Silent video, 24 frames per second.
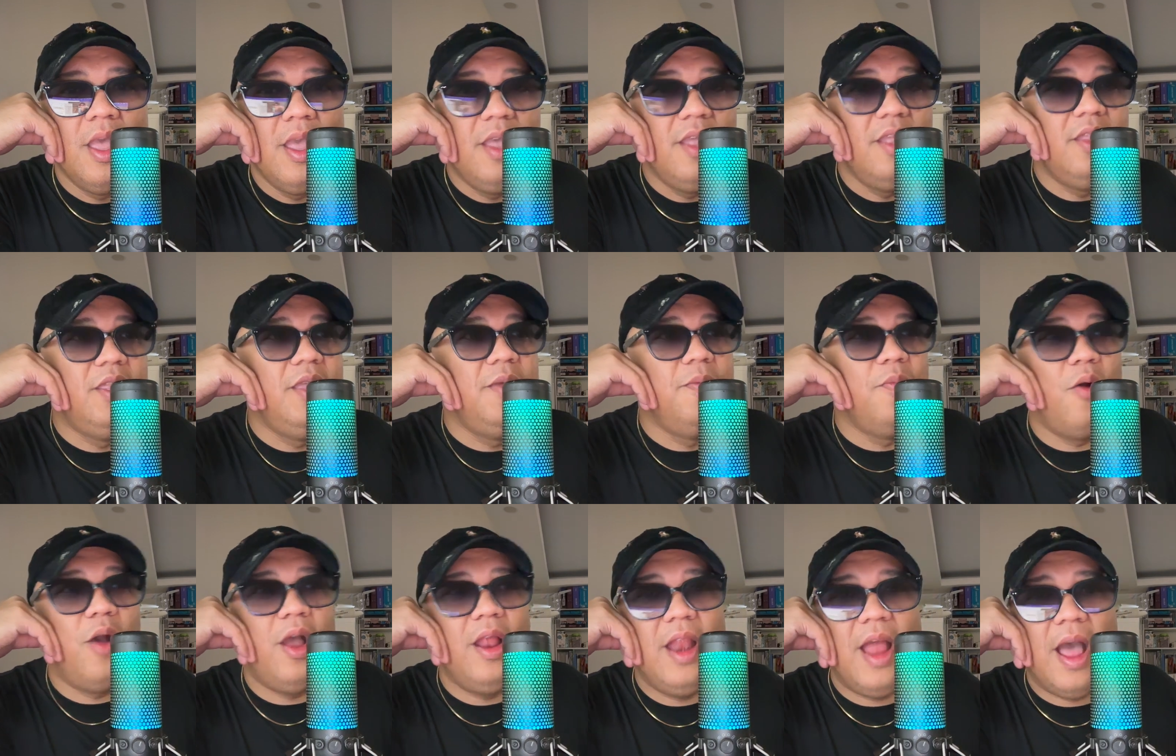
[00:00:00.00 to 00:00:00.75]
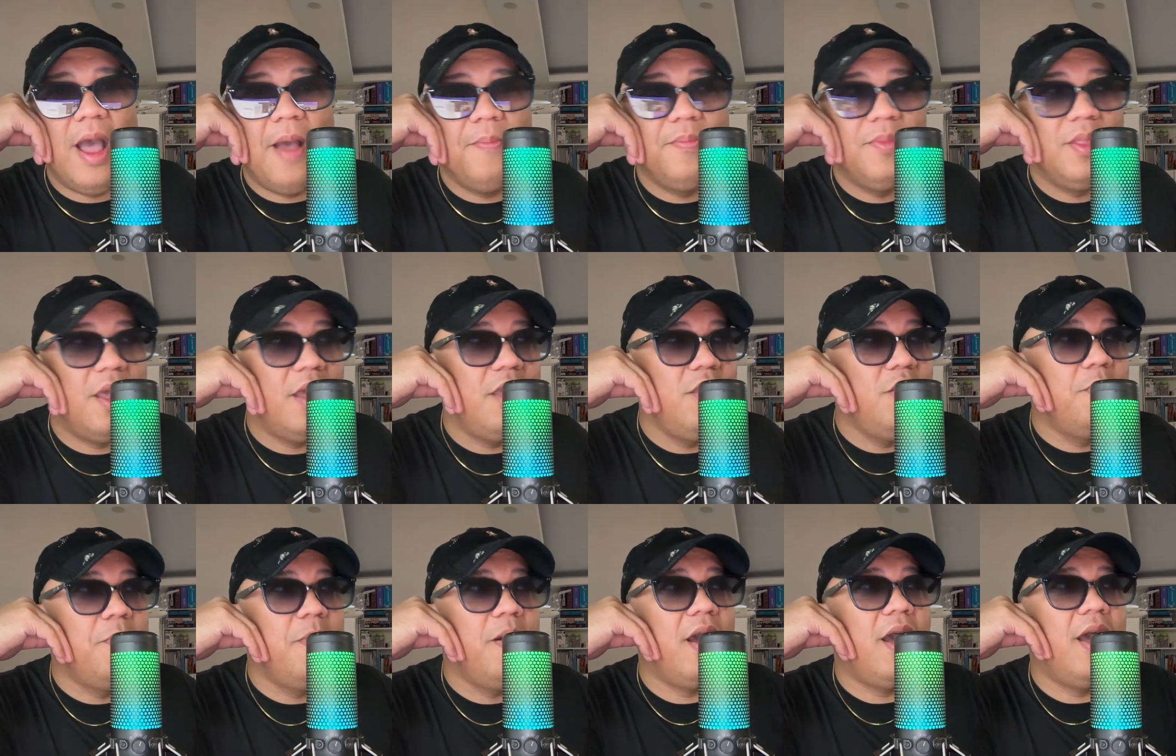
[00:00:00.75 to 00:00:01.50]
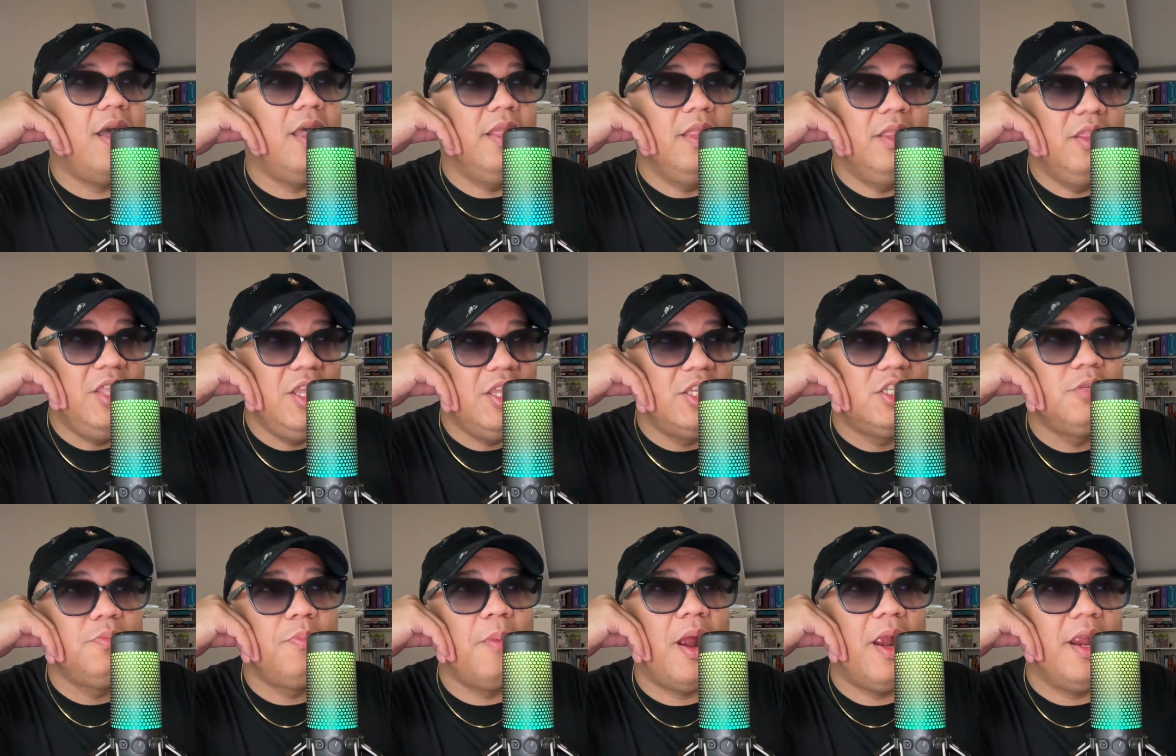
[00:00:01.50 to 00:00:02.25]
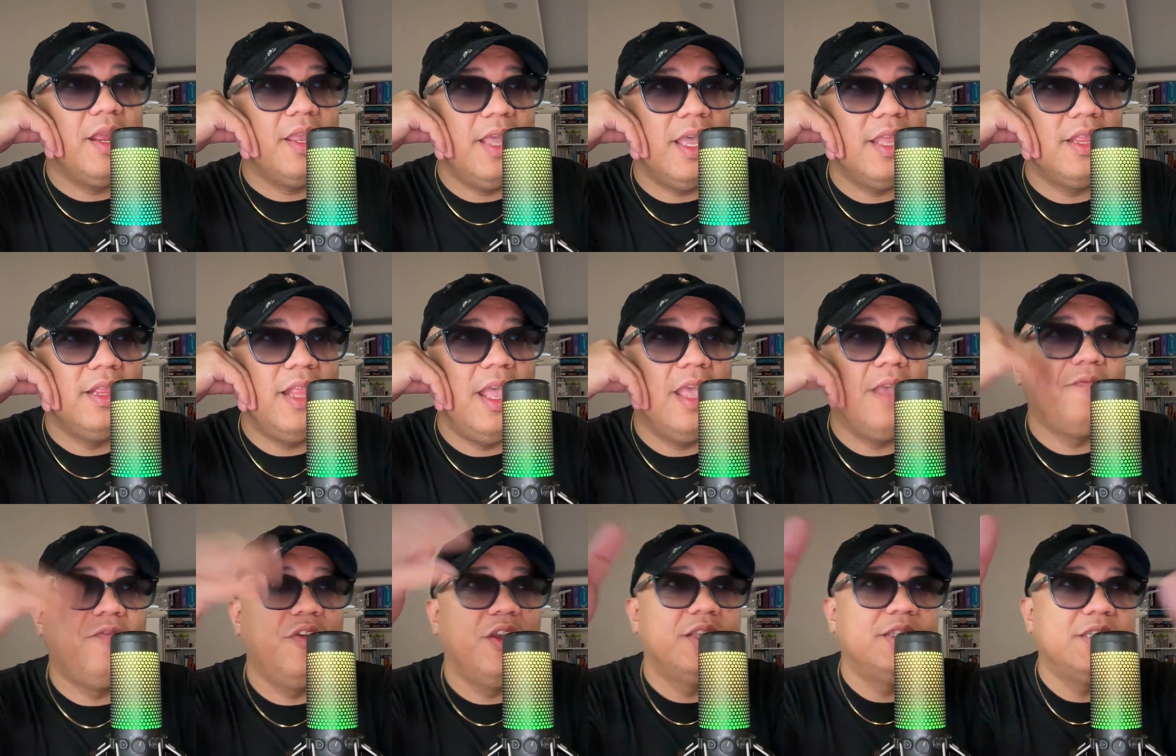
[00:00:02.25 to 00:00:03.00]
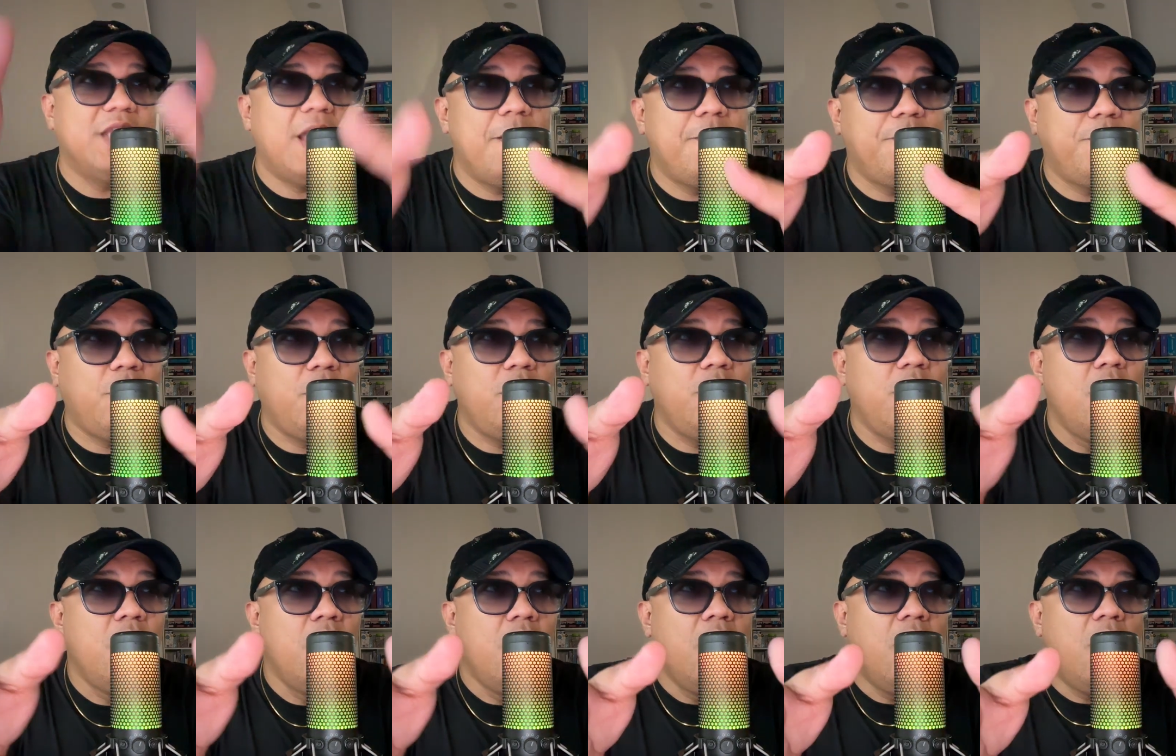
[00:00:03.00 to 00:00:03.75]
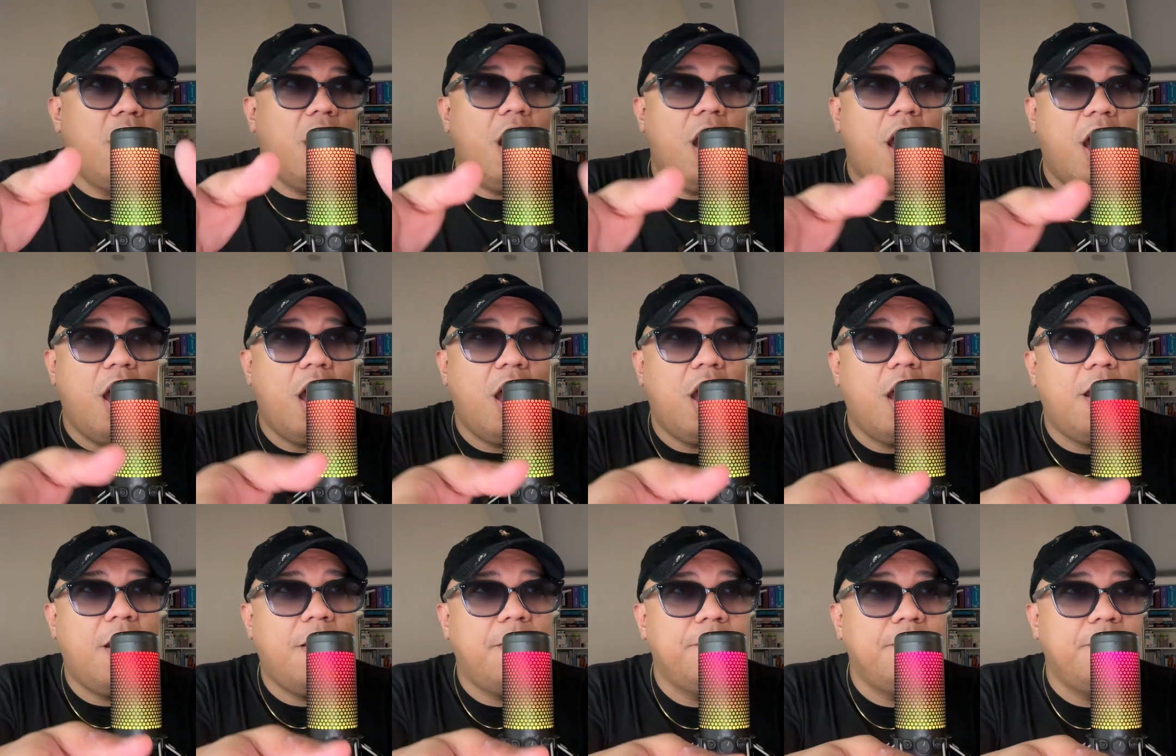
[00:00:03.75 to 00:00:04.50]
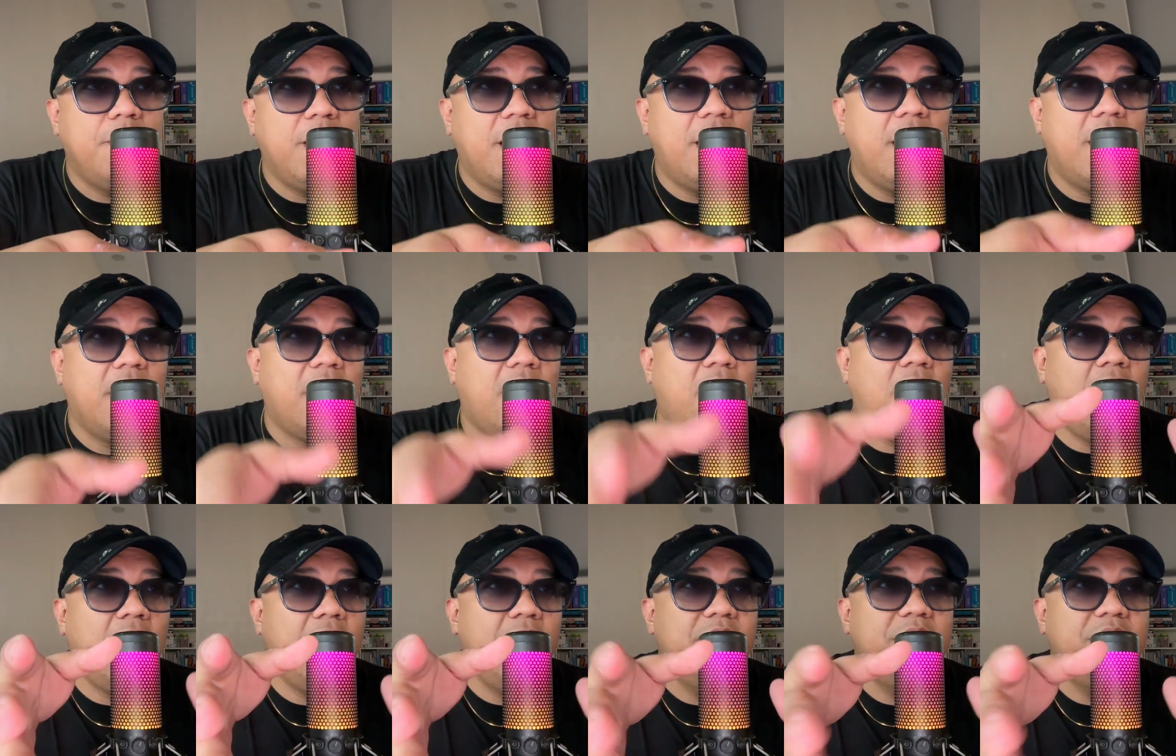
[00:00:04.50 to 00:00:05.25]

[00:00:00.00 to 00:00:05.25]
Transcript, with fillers: Hindi mo alam na yung mga niche market like for example, uh, mga car